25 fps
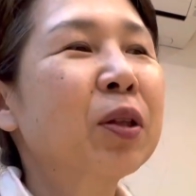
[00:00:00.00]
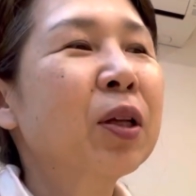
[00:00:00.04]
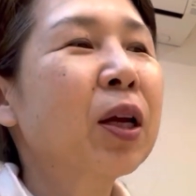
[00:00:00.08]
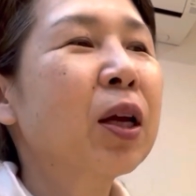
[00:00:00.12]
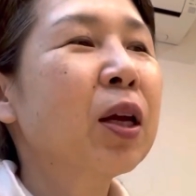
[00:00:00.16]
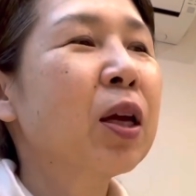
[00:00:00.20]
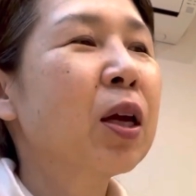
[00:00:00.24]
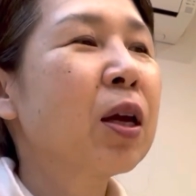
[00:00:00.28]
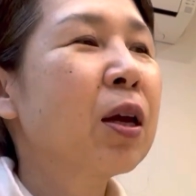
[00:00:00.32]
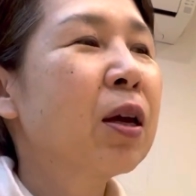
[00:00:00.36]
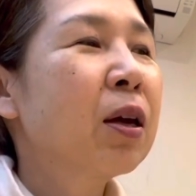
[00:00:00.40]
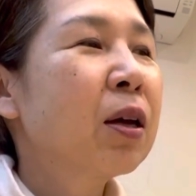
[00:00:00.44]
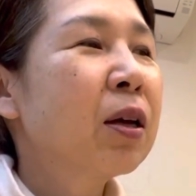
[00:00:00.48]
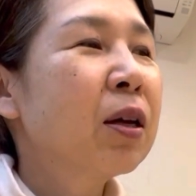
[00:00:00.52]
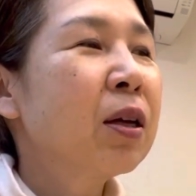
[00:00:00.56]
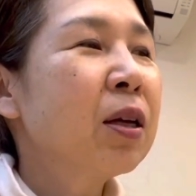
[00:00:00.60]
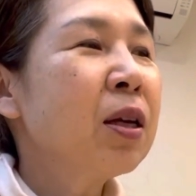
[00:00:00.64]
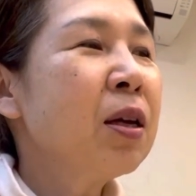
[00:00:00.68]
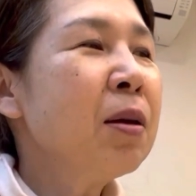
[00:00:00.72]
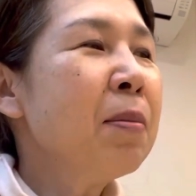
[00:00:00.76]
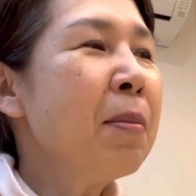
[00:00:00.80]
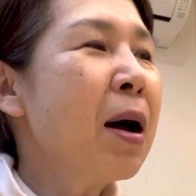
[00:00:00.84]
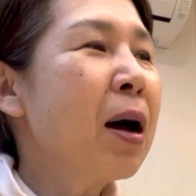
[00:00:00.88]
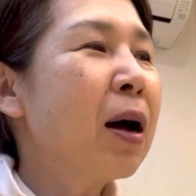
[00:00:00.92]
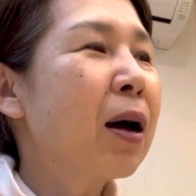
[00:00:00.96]
だけど、
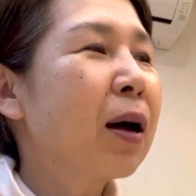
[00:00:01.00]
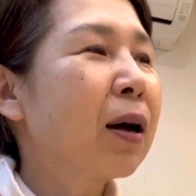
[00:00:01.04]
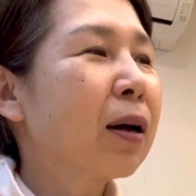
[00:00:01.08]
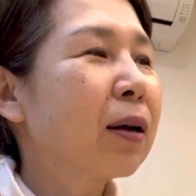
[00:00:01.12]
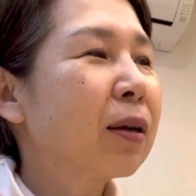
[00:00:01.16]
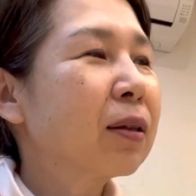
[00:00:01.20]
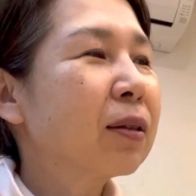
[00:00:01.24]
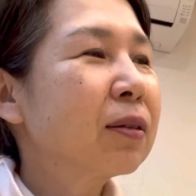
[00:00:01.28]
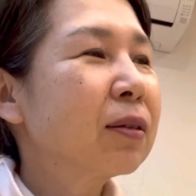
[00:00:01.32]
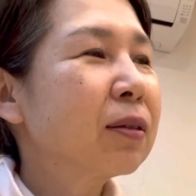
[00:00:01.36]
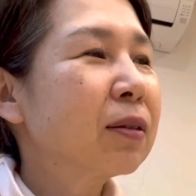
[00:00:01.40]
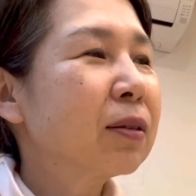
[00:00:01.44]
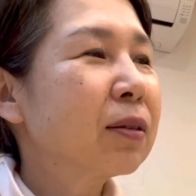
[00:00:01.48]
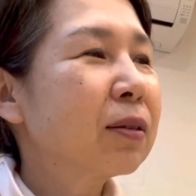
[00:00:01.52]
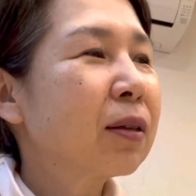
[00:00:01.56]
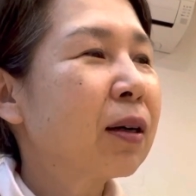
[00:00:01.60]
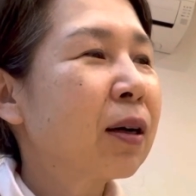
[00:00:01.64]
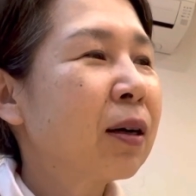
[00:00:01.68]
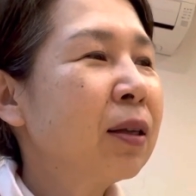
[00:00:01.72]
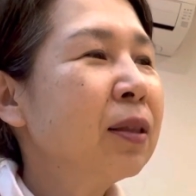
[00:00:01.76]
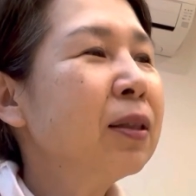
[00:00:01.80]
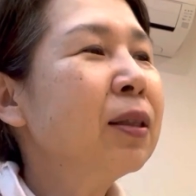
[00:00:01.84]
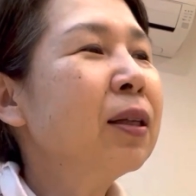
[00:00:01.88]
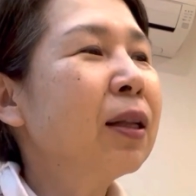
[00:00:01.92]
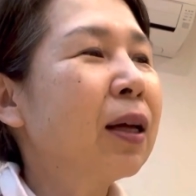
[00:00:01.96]
今、
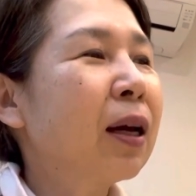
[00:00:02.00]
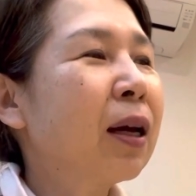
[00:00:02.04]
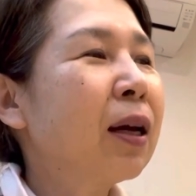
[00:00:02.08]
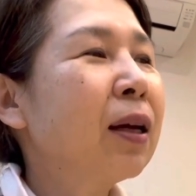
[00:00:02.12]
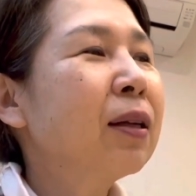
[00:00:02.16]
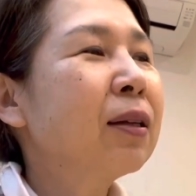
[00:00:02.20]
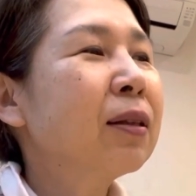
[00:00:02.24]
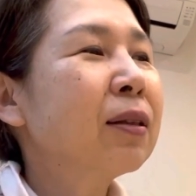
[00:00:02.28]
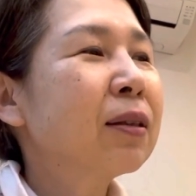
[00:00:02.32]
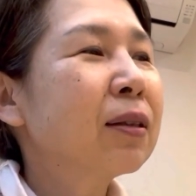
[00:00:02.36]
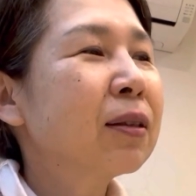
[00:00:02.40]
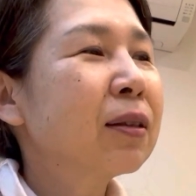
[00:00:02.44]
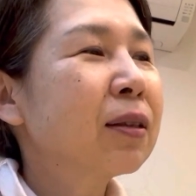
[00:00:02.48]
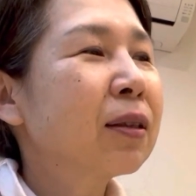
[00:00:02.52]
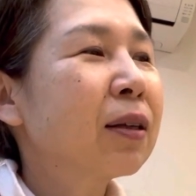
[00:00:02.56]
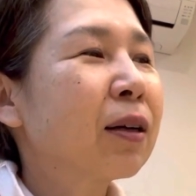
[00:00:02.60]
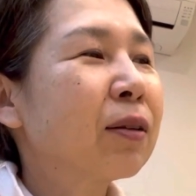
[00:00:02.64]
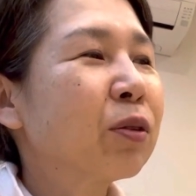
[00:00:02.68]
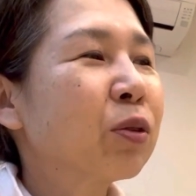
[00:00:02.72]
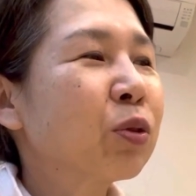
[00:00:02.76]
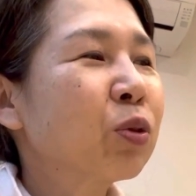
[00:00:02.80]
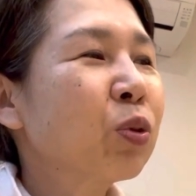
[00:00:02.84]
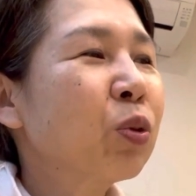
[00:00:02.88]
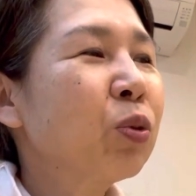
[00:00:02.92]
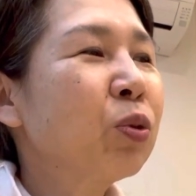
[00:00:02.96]
あれじゃないあ
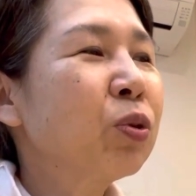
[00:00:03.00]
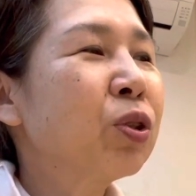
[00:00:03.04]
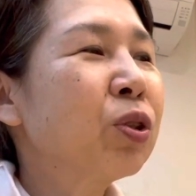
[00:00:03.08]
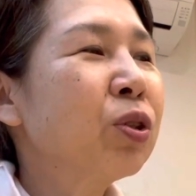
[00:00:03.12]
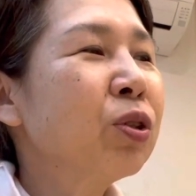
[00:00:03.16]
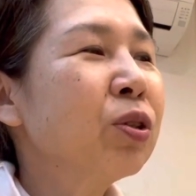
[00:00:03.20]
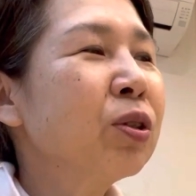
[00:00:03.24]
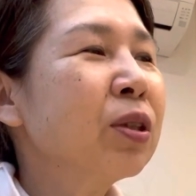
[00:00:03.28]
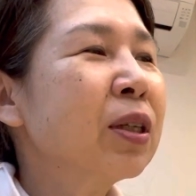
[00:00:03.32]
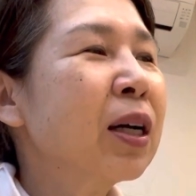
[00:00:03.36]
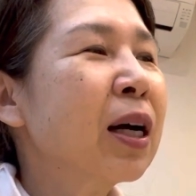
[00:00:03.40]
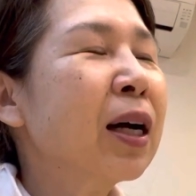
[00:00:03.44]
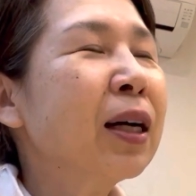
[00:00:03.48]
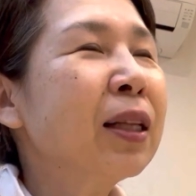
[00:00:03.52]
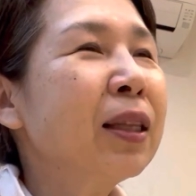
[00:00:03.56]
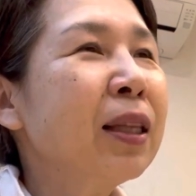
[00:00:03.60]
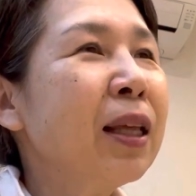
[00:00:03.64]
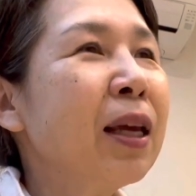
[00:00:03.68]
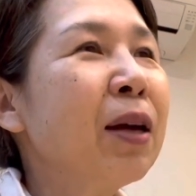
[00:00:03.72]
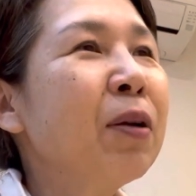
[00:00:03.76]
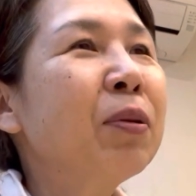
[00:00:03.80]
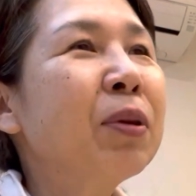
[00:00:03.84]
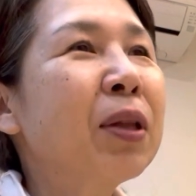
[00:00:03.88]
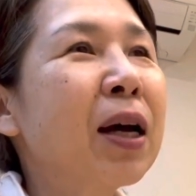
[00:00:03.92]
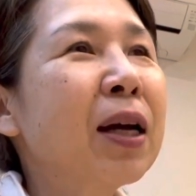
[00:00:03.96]
の、そういう通過過
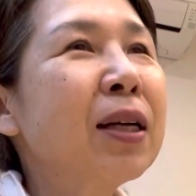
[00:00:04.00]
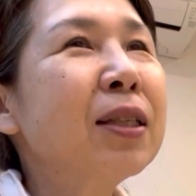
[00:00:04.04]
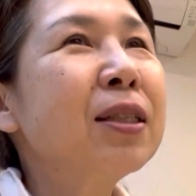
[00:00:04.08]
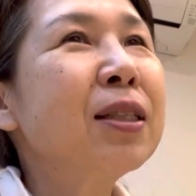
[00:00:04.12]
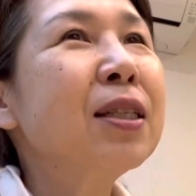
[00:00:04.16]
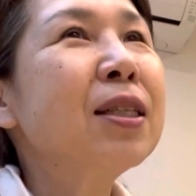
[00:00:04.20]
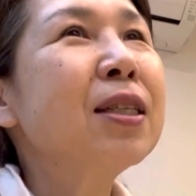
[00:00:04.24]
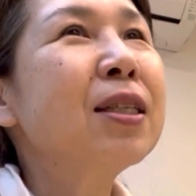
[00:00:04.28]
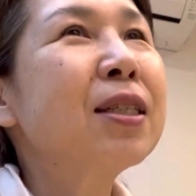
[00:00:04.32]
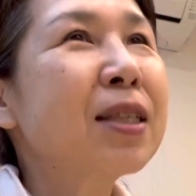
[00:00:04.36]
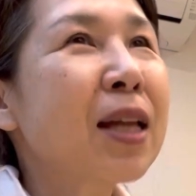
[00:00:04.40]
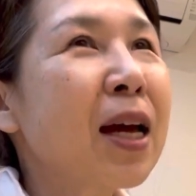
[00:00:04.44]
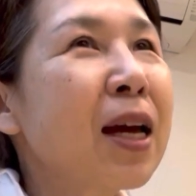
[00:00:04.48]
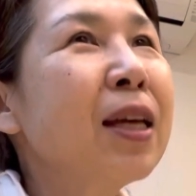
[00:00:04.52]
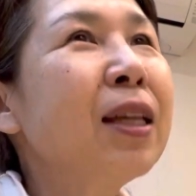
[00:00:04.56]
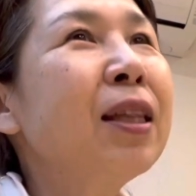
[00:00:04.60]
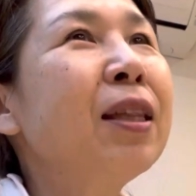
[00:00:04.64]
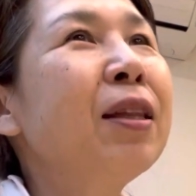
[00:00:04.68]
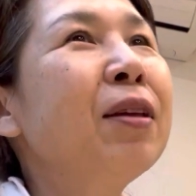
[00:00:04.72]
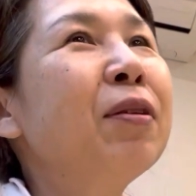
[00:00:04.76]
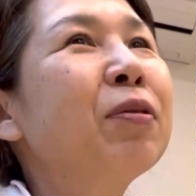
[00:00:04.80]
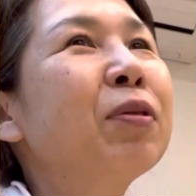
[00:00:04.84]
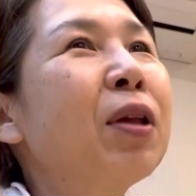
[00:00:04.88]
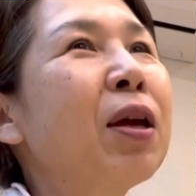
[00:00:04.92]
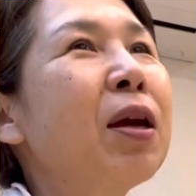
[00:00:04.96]
程を大事にしたいっ
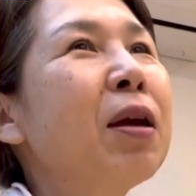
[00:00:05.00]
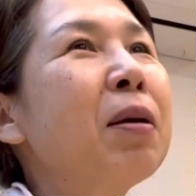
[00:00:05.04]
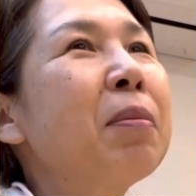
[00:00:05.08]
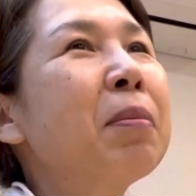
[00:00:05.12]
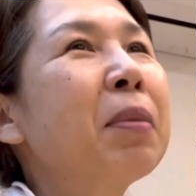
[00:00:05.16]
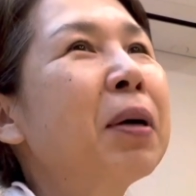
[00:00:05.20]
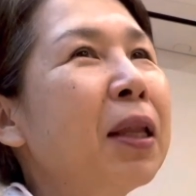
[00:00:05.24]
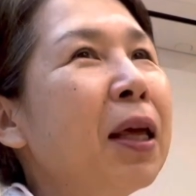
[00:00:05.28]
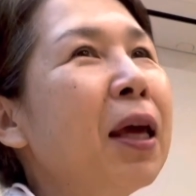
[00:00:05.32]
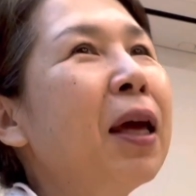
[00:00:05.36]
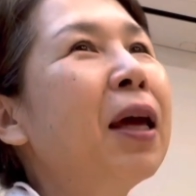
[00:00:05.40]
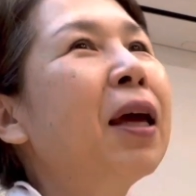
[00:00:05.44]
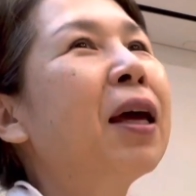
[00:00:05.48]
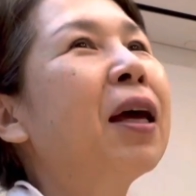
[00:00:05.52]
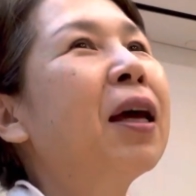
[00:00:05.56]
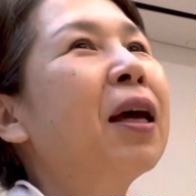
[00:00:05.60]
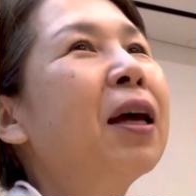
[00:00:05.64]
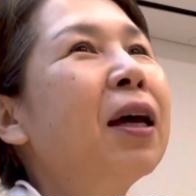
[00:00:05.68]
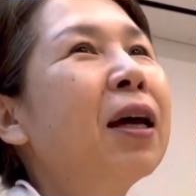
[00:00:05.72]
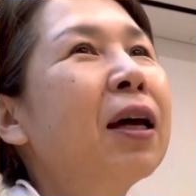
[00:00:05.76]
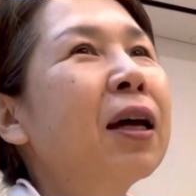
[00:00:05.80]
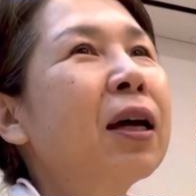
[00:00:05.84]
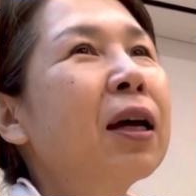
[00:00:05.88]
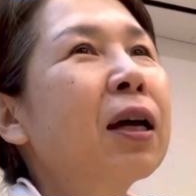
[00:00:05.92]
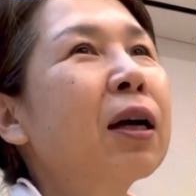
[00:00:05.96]
ていうテーマで、
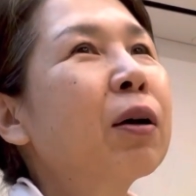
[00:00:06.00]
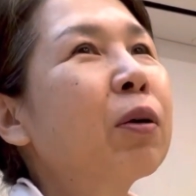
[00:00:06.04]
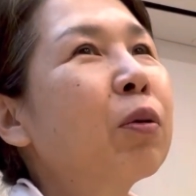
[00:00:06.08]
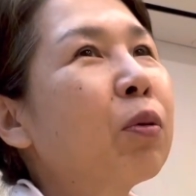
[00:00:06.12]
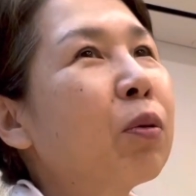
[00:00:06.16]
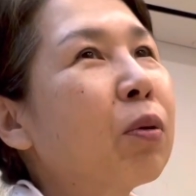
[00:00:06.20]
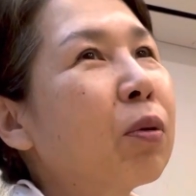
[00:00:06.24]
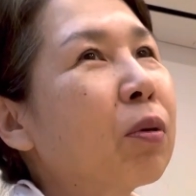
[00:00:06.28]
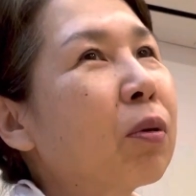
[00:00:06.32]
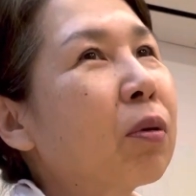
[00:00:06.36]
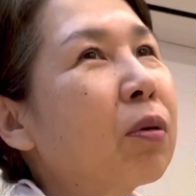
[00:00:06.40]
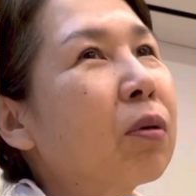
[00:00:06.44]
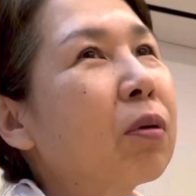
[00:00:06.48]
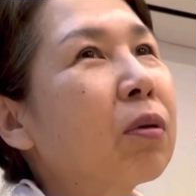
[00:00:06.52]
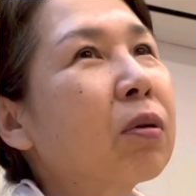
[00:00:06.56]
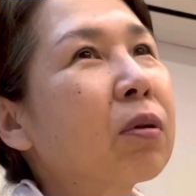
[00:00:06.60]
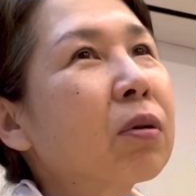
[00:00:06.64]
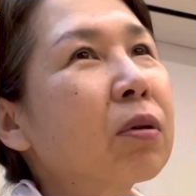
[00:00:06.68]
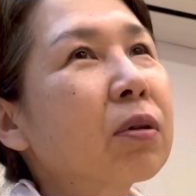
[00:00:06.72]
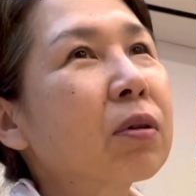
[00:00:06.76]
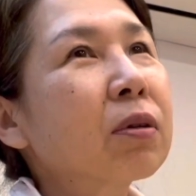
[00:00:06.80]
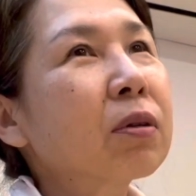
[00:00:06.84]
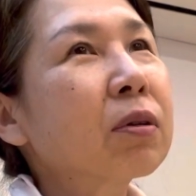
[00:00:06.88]
こう、